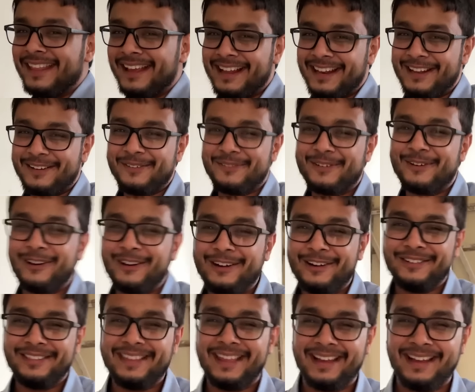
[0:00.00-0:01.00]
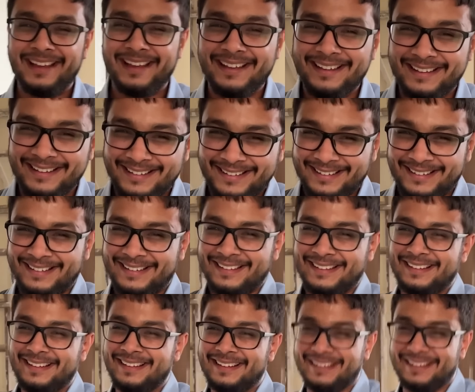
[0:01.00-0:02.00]
रहे हो गोल्ड
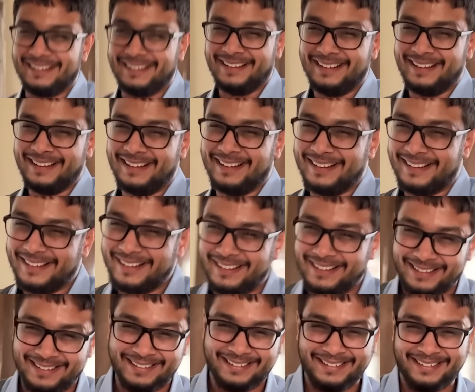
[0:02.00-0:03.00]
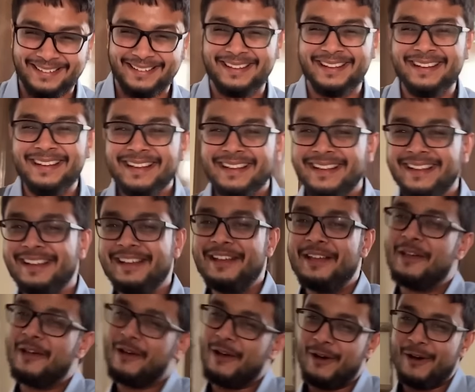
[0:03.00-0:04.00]
लोन देंगे चलो थैंक यू
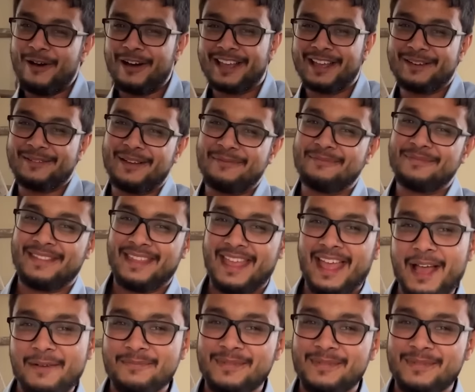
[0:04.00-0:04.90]
बाय हैप्पी दिवाली